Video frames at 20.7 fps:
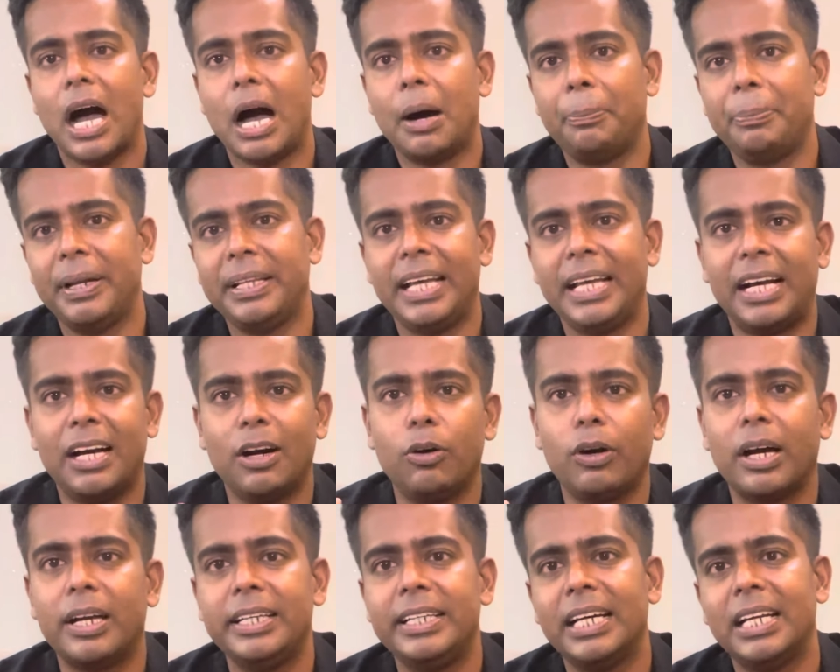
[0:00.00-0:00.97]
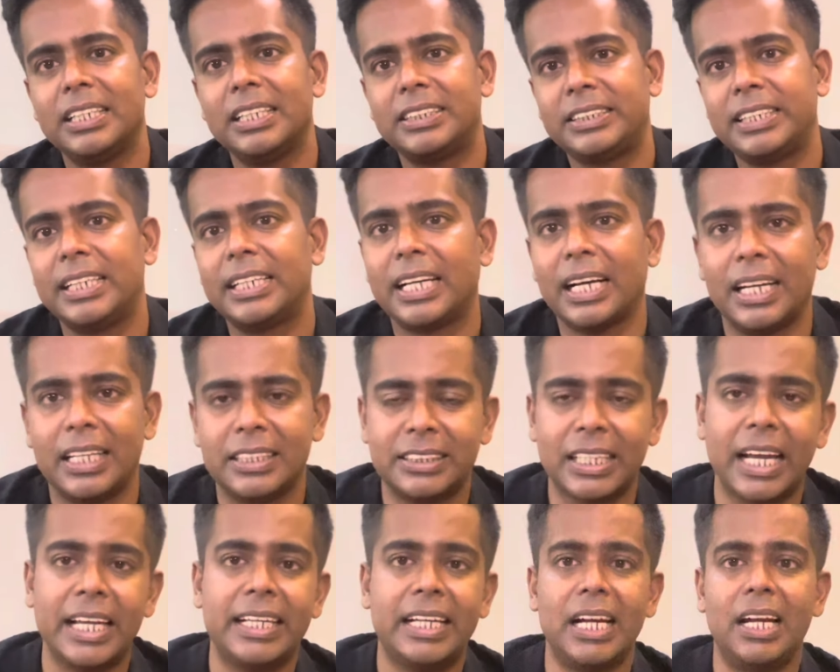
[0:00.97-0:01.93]
आपने देखा होगा रियल एस्टेट का ना
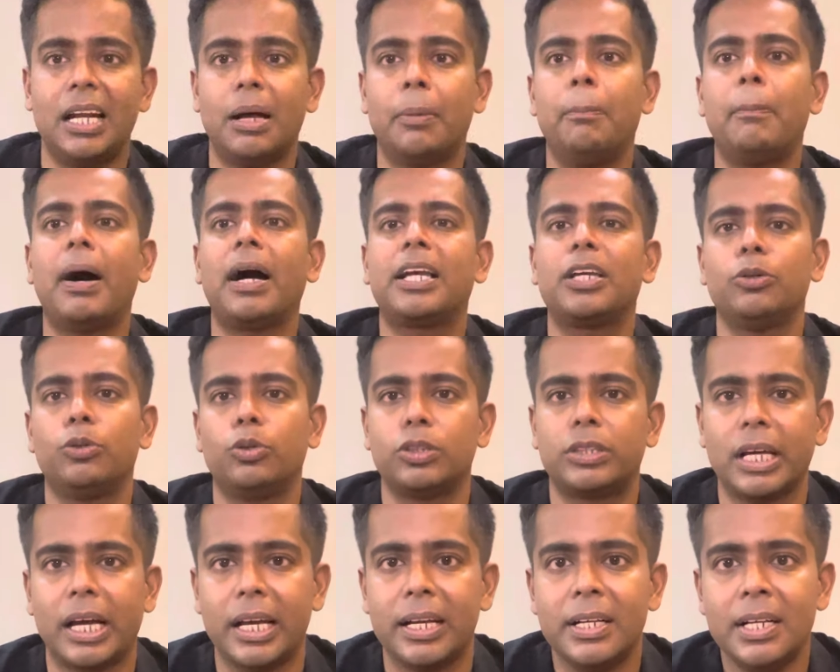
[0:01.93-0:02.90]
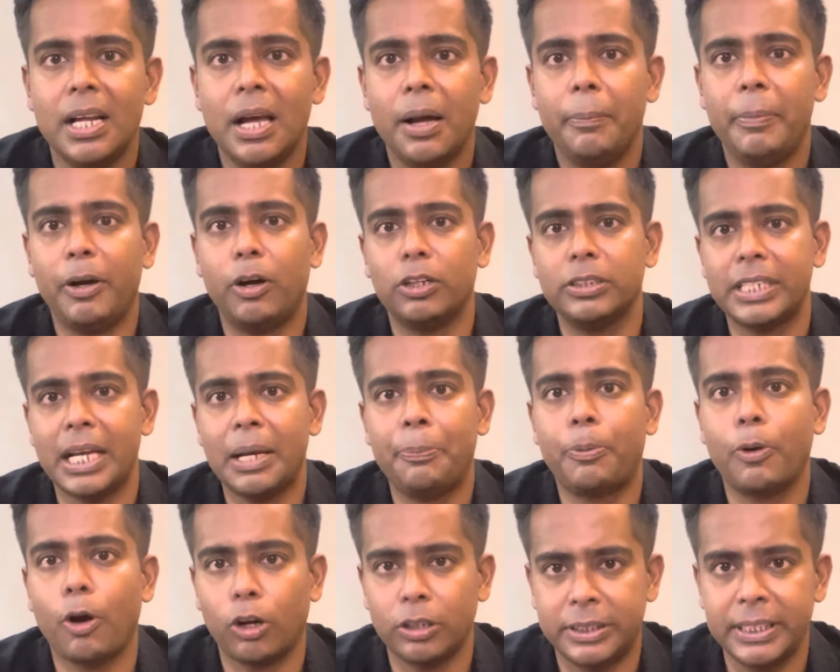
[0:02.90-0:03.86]
साइकिल लंबा क्यों होता है बिकॉज एक
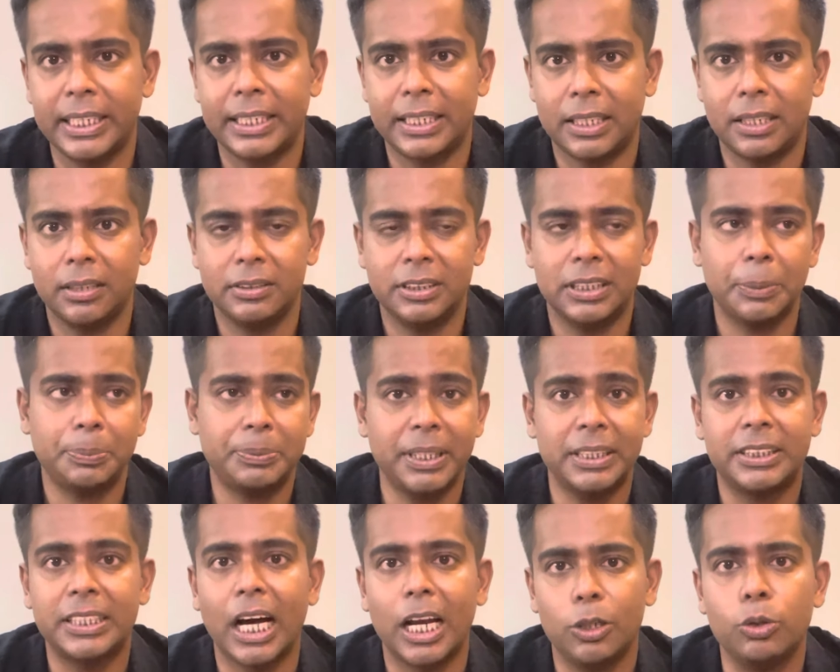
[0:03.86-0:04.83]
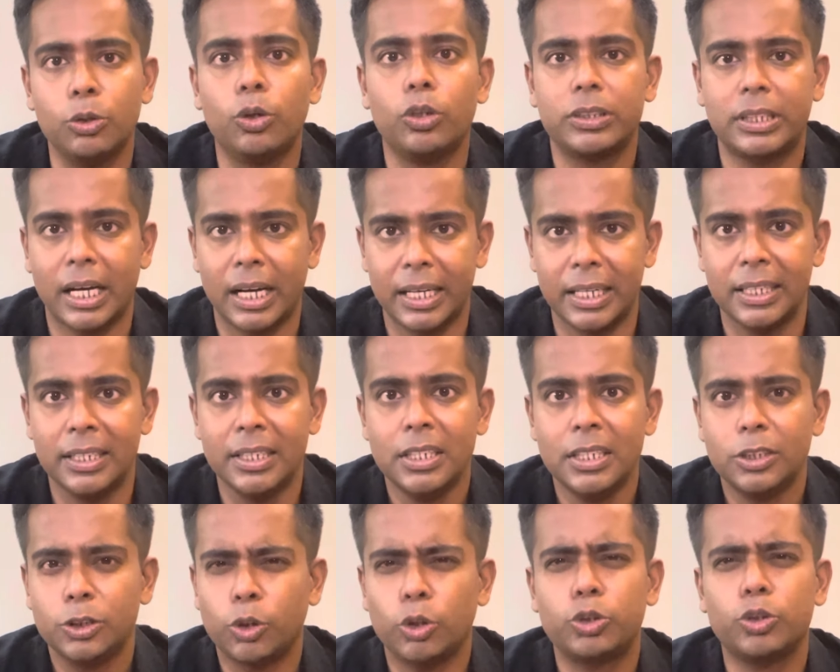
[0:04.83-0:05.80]
प्रोजेक्ट जब से चालू होता है
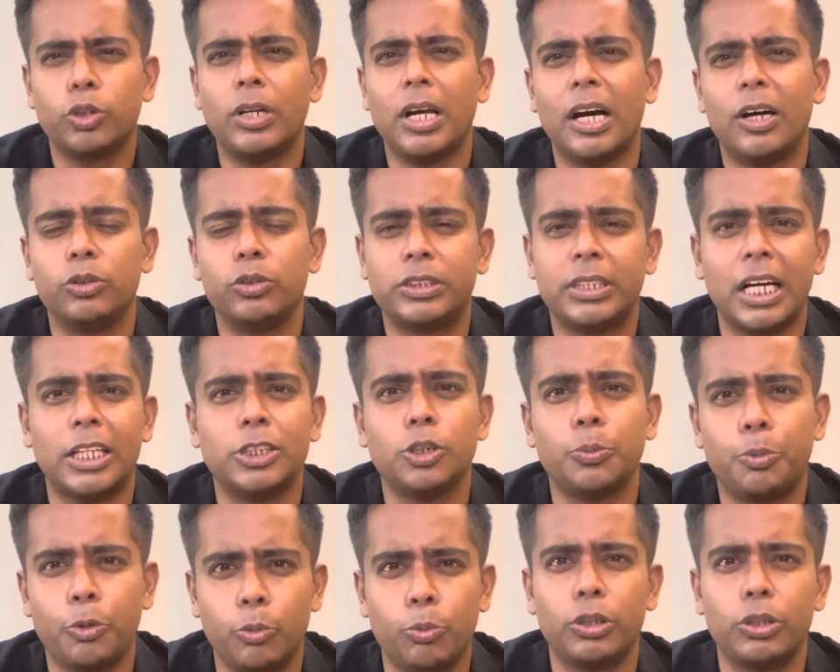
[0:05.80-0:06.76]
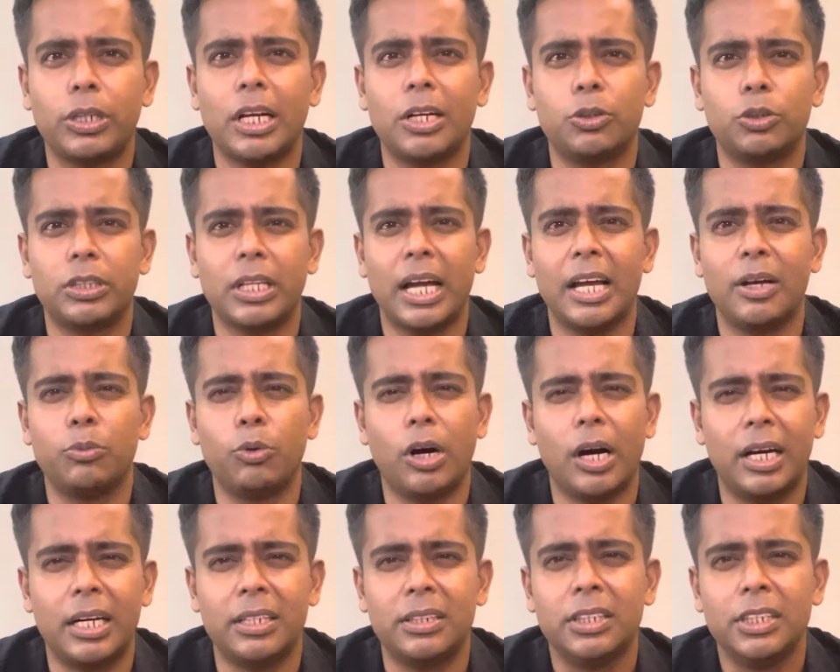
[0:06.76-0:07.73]
सोचो ना उसका जो प्रोमोटर होता है वो
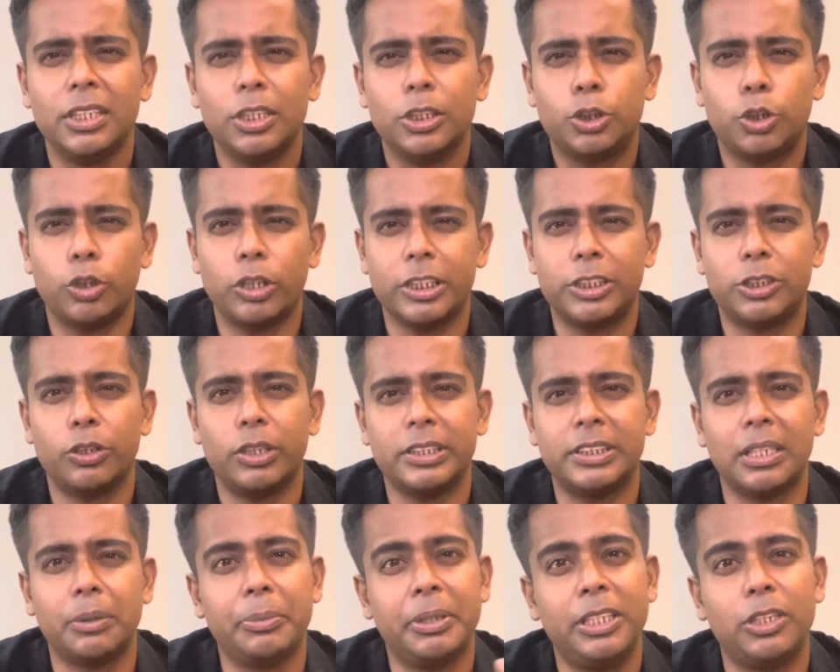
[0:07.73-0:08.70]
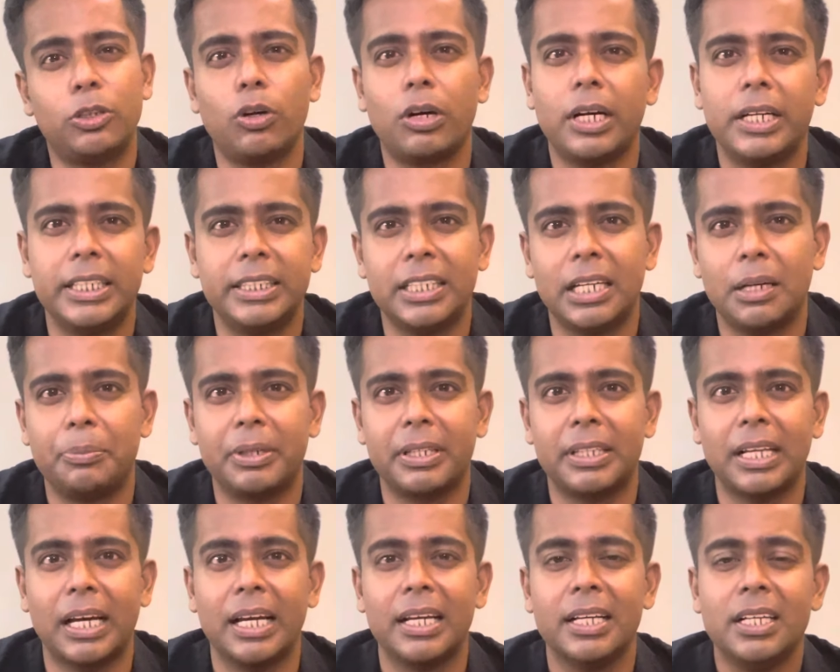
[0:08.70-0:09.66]
हर छोटे छोटे ज़मीन को खरीदना
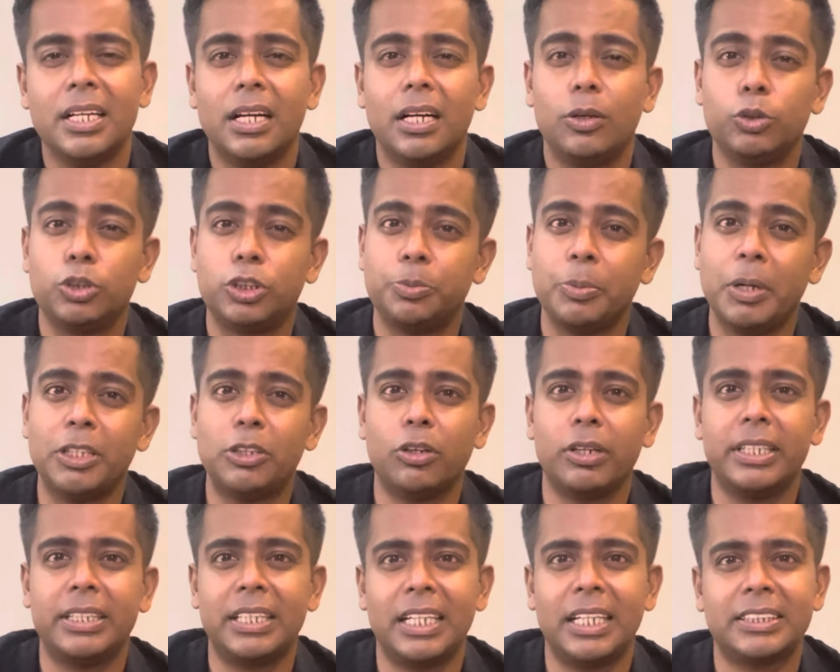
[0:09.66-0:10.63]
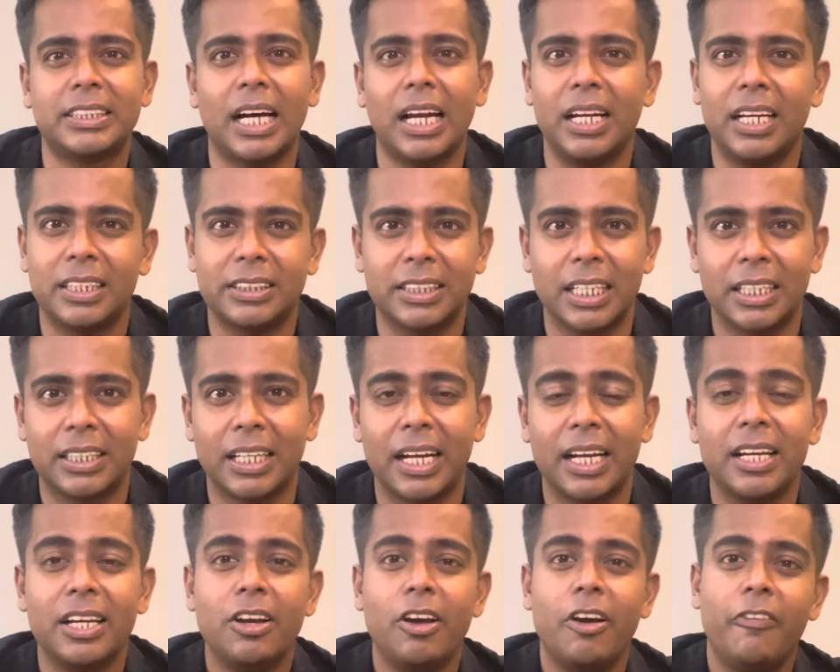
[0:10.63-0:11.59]
पड़ता है उसमें तो इतना साल लग जाता
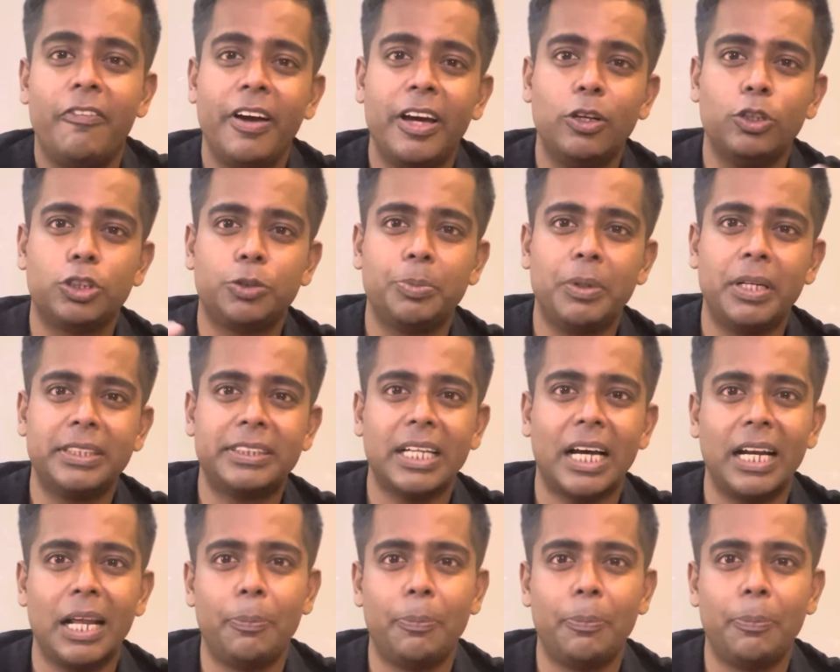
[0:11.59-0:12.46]
है फिर उसमें सारे